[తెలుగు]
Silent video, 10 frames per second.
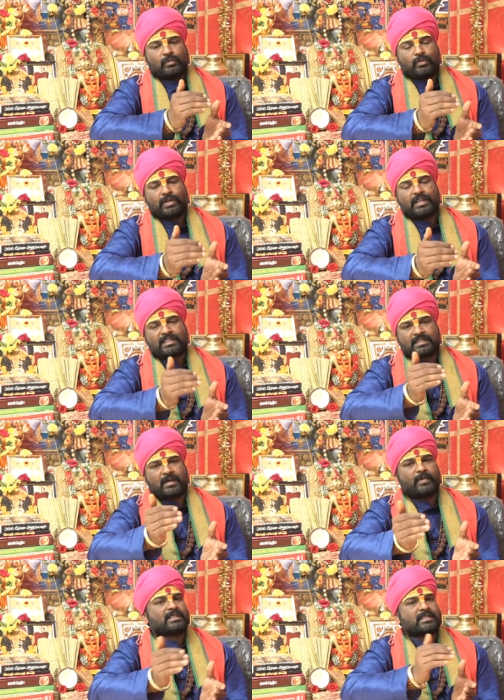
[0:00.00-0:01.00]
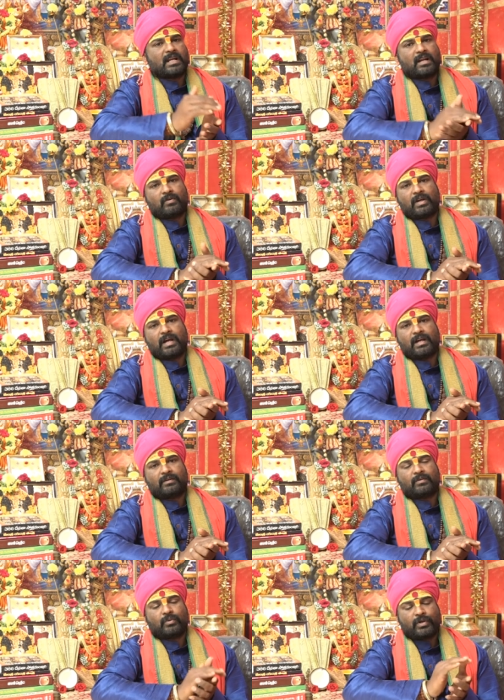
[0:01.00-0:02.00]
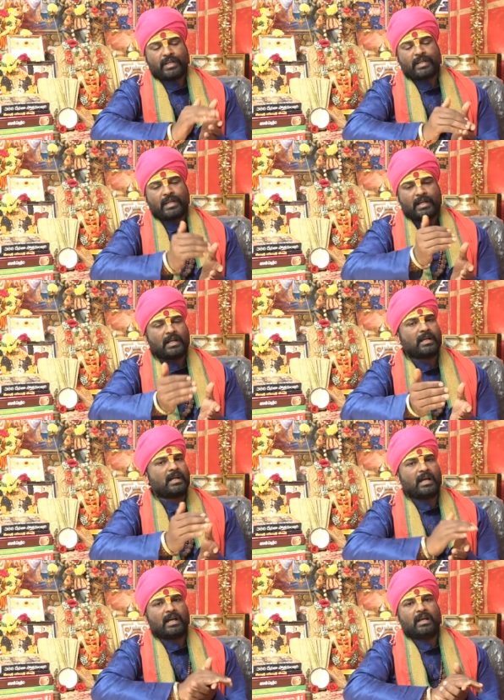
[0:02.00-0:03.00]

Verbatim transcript: కొన్ని సంవత్సరాలుగా కొన్ని ఏండ్లగా